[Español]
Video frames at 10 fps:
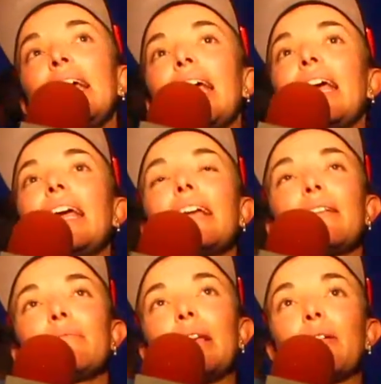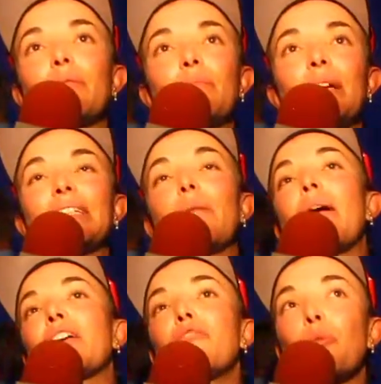eh, pues el
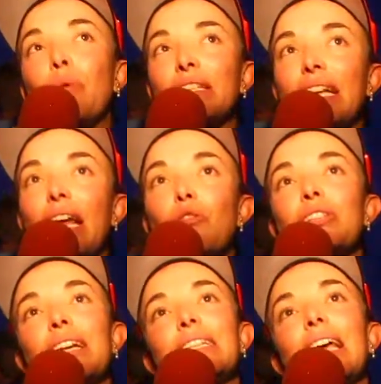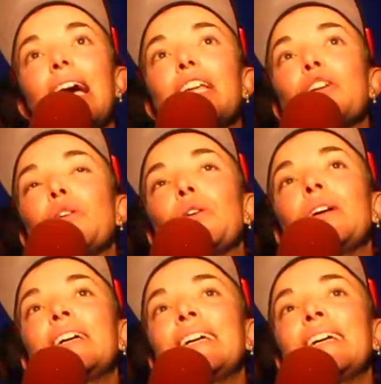Bike for Peaks en Austria este año,